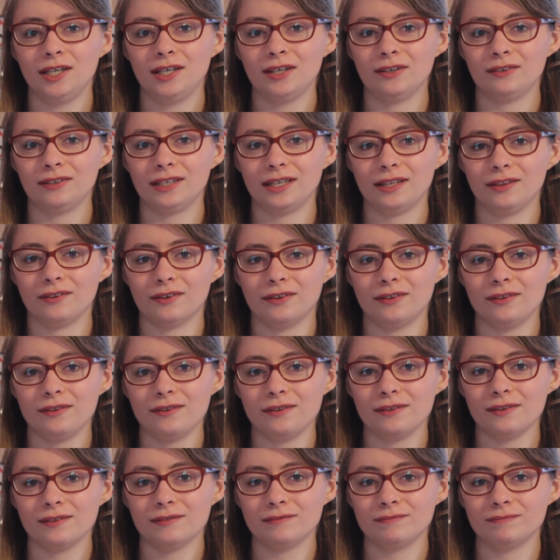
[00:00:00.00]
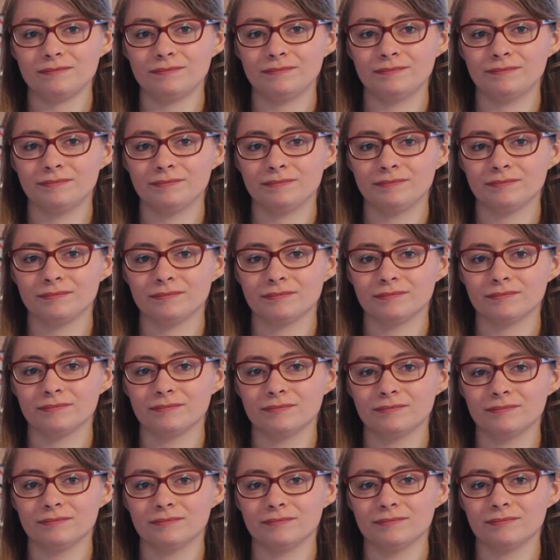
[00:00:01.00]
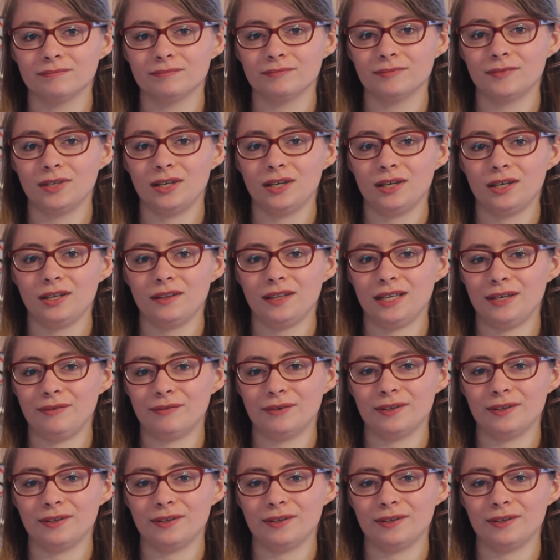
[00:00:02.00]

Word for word: Und ansonsten sehen